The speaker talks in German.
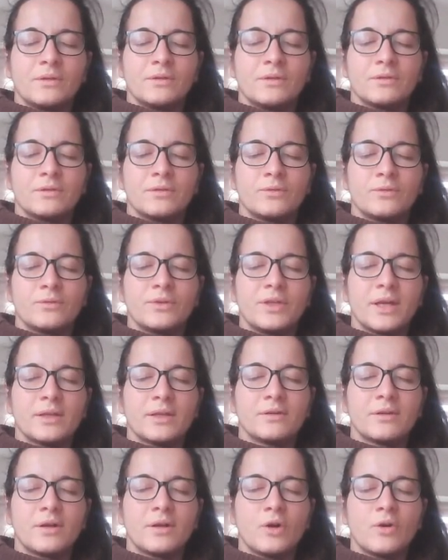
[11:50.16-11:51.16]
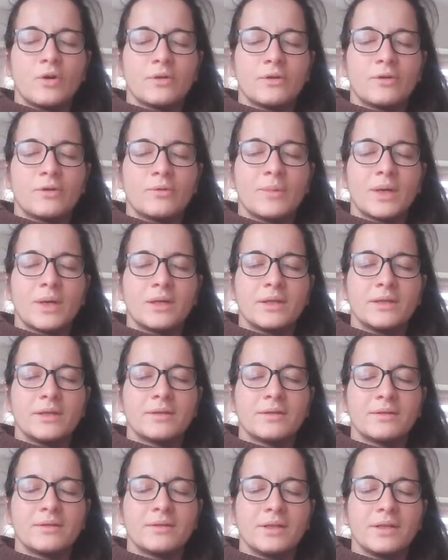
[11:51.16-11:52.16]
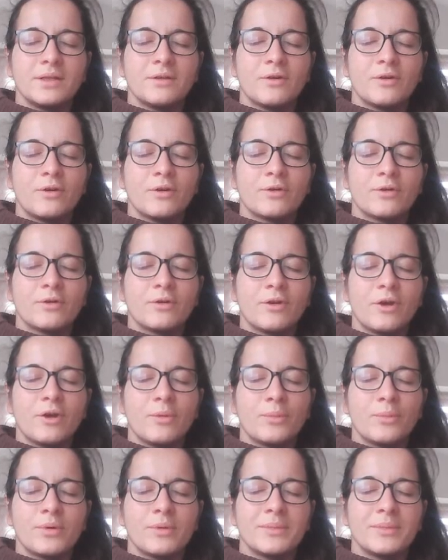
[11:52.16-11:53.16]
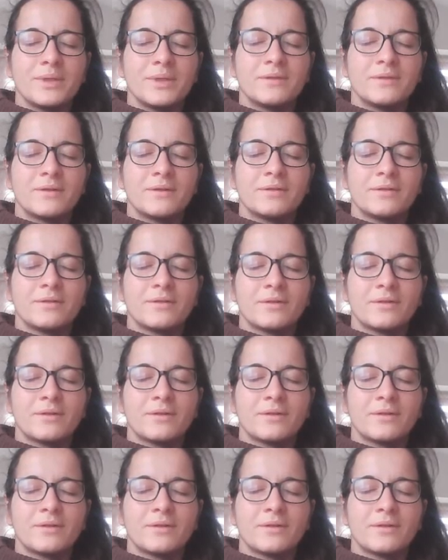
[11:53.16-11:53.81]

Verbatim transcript: Genau, und gerne auch nochmal in, in eure Körpermitte